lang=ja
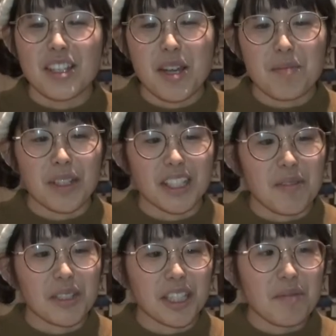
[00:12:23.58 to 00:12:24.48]
でやっぱり
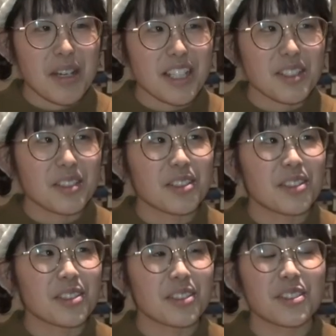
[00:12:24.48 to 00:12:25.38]
たまたまそ
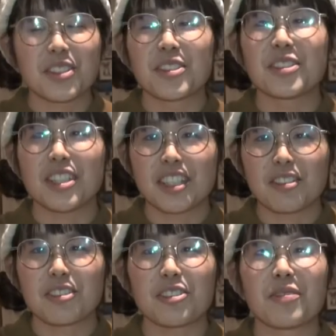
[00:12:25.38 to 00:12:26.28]
の東京にいた
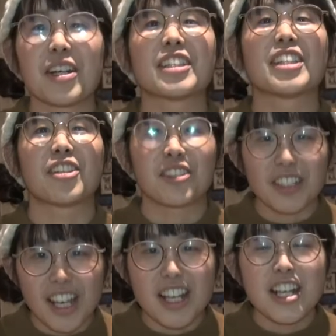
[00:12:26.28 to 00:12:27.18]
こともあったの
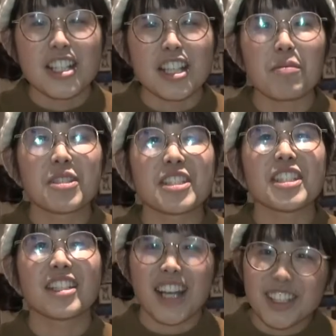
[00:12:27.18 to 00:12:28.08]
で寂
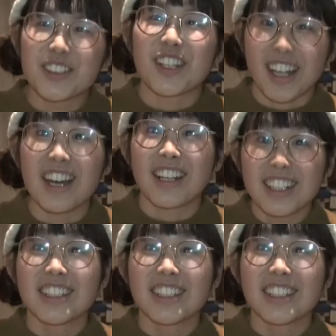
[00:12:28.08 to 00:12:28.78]
しいなとか